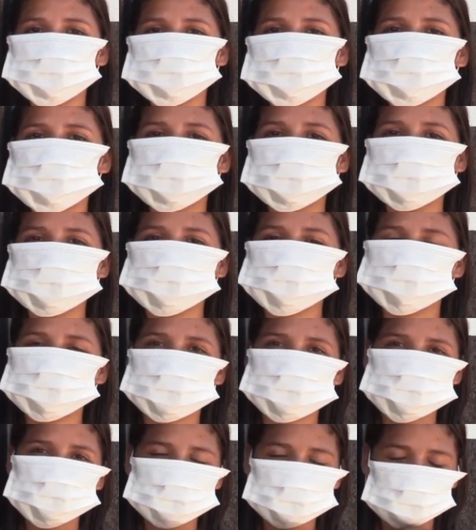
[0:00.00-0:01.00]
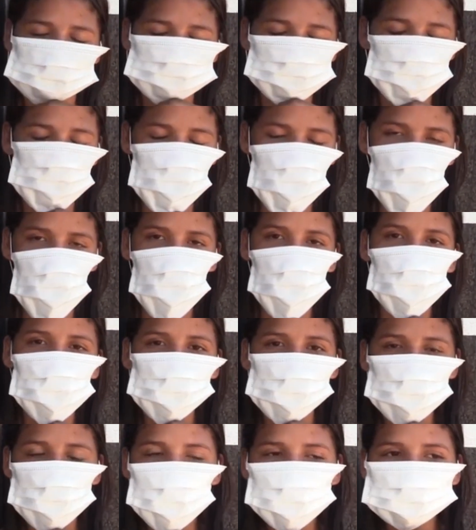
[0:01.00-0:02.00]
para o papai eles medicar ela,
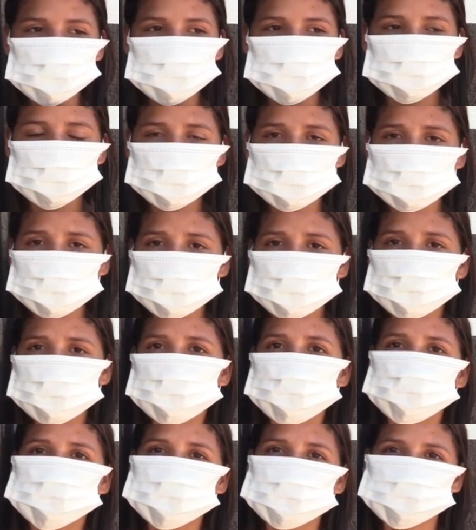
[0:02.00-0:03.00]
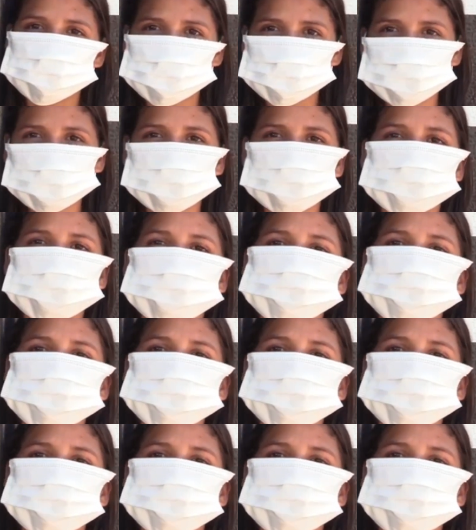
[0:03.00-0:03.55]
para ver o